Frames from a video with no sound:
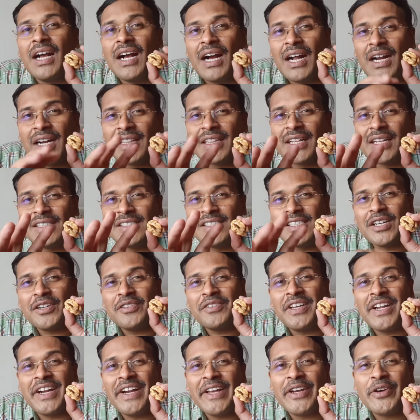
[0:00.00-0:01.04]
அடுத்த அஞ்சாவது
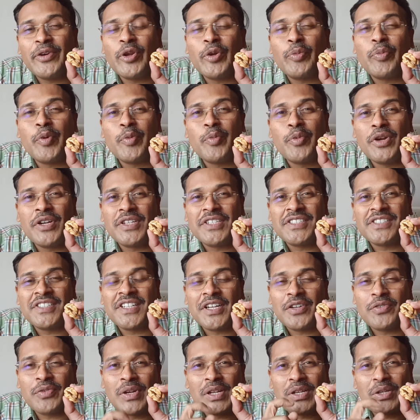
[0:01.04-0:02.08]
எடை குறைப்பு முயற்சி
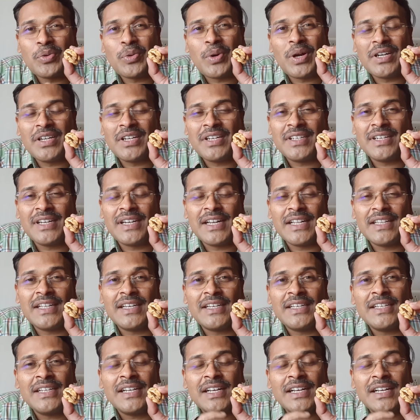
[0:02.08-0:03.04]
செய்கிறவங்களுக்கு வால்நட் நல்லதா